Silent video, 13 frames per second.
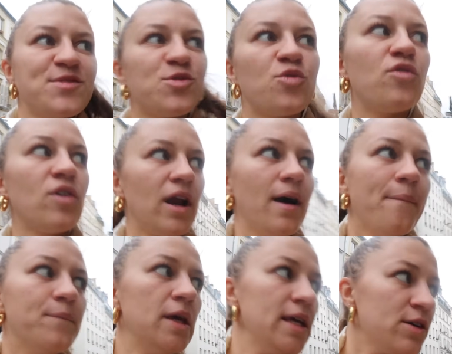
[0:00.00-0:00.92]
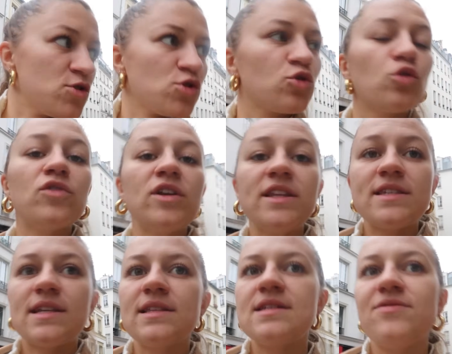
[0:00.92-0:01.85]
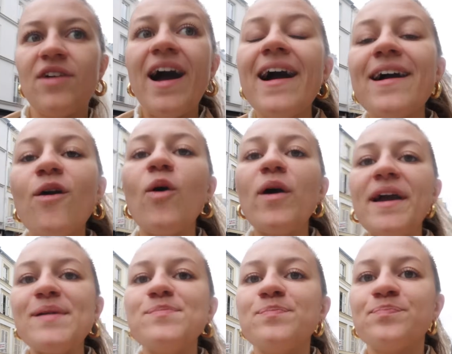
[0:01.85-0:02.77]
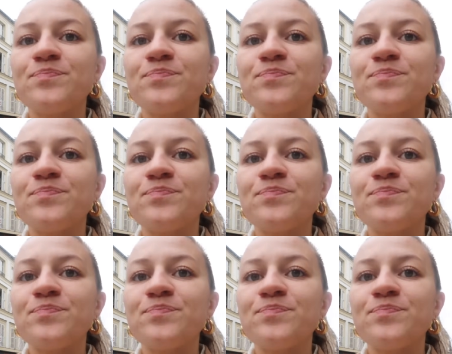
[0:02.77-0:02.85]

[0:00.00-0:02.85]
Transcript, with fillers: Du coup, voilà. Mais je trouve l'initiative incroyable.